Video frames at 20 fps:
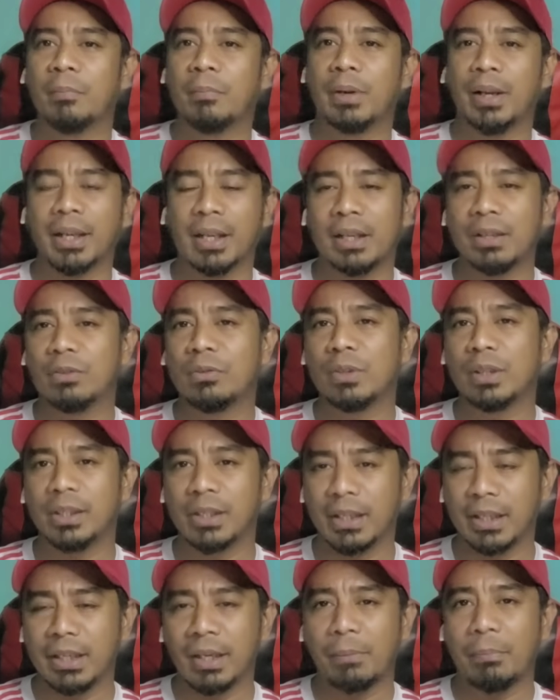mereka juga
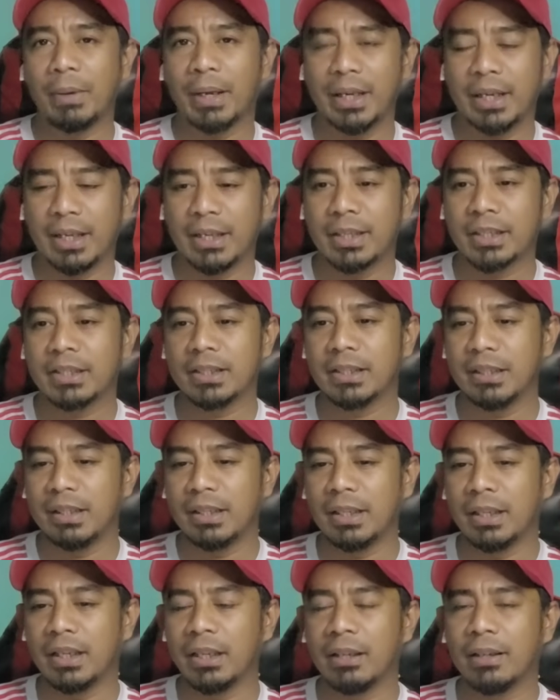terkena padanya
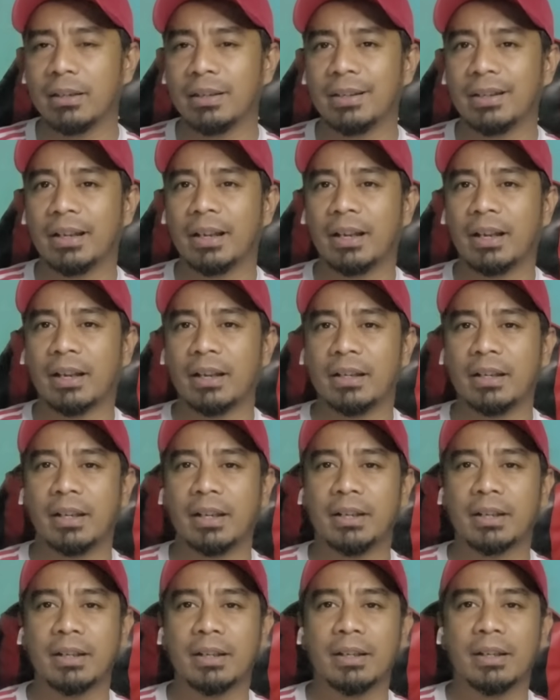sendiri ah,
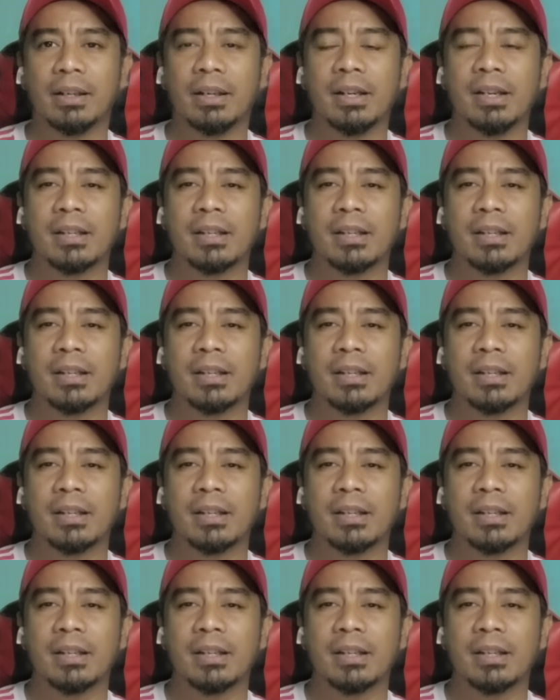dan